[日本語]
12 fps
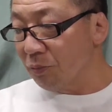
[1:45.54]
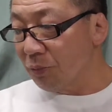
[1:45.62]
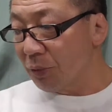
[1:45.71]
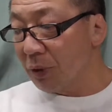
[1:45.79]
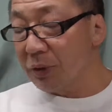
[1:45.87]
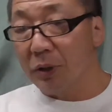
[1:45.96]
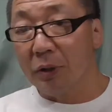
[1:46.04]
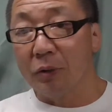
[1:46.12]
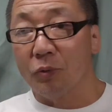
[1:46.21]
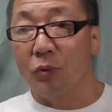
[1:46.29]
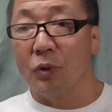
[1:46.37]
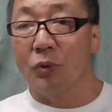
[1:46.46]
昔やった
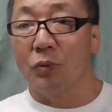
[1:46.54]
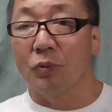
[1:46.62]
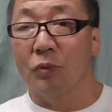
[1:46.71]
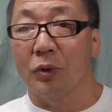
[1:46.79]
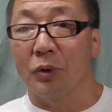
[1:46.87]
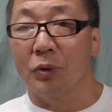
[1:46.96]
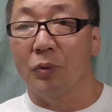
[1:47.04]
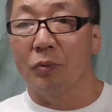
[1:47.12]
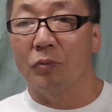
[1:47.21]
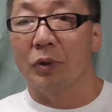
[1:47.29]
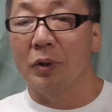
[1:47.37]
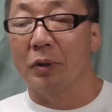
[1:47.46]
時こんなに今
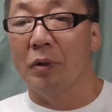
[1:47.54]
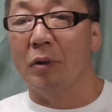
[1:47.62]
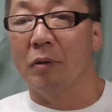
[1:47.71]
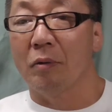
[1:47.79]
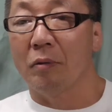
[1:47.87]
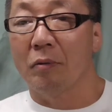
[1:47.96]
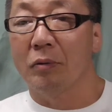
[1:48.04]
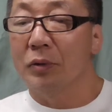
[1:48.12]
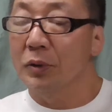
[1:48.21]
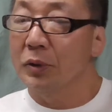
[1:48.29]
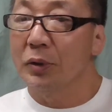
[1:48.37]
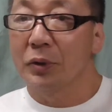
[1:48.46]
日なんか
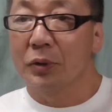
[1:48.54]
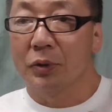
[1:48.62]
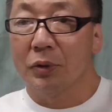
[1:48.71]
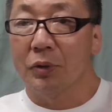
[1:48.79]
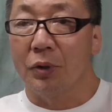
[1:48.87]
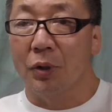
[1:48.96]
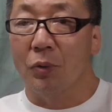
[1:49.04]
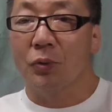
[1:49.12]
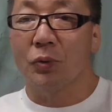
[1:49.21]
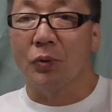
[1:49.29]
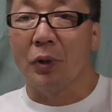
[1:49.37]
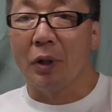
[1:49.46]
ゲロッ
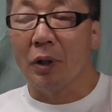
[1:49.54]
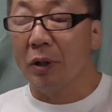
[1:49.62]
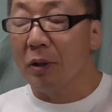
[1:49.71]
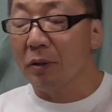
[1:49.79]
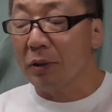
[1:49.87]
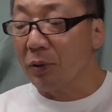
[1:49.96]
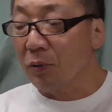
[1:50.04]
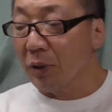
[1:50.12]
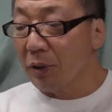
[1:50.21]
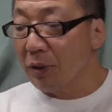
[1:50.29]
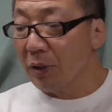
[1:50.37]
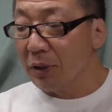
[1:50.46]
とならんかったような
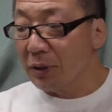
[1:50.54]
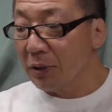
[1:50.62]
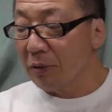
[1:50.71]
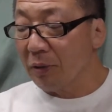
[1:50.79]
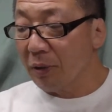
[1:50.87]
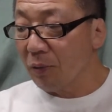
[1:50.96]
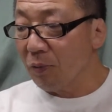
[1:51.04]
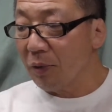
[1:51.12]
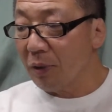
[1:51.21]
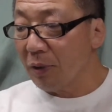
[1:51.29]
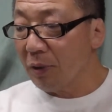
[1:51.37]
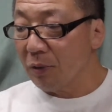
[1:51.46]
気がしたんだけど
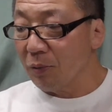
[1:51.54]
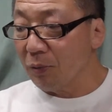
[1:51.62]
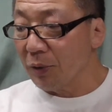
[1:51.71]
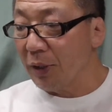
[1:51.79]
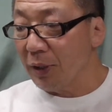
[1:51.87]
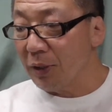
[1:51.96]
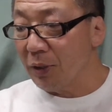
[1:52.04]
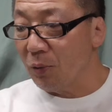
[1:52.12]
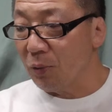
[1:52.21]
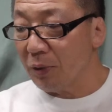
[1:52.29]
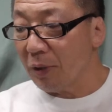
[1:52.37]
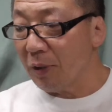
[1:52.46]
なと思って平気で
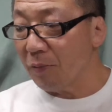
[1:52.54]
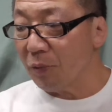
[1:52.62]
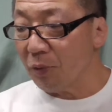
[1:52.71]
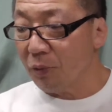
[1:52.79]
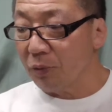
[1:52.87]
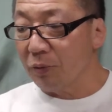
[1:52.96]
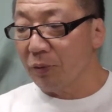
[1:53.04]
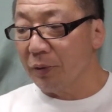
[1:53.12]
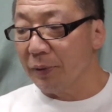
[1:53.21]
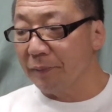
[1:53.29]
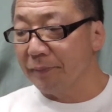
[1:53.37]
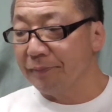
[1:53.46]
おったらもう本当
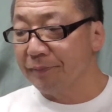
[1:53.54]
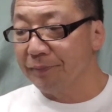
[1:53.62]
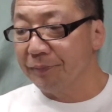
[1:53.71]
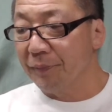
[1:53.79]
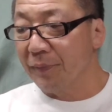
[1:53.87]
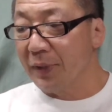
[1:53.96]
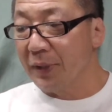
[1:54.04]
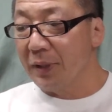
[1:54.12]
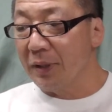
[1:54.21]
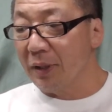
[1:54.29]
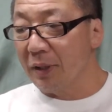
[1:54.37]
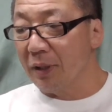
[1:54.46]
にい
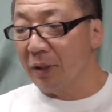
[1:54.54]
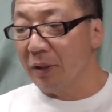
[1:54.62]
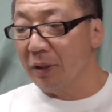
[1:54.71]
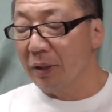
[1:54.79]
きなり。